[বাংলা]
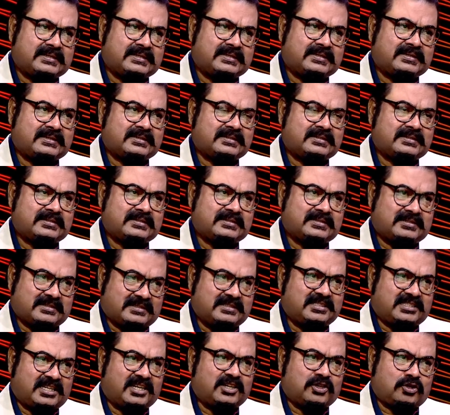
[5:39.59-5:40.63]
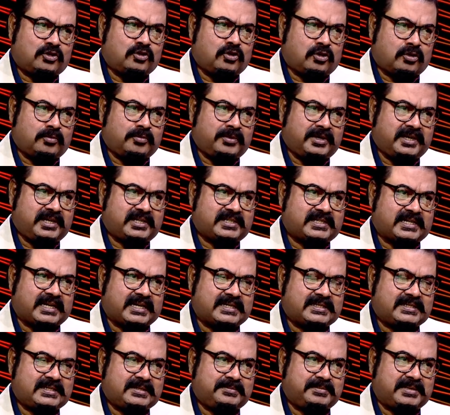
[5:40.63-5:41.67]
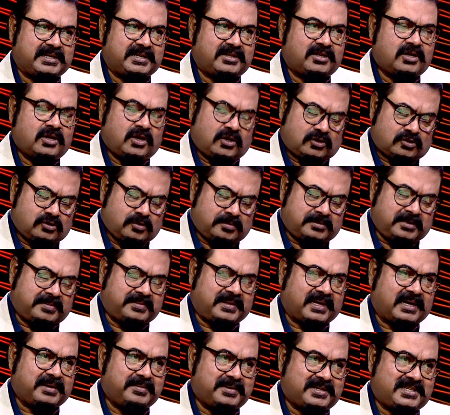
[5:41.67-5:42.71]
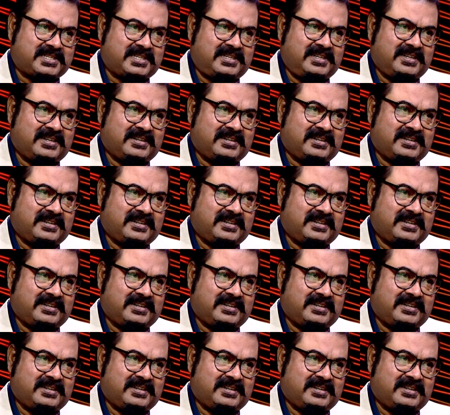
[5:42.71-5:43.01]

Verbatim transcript: নরম হ্যাঁ সে কিন্তু নরম হয়ে গেছে মানে চুপচাপ থাকে নরম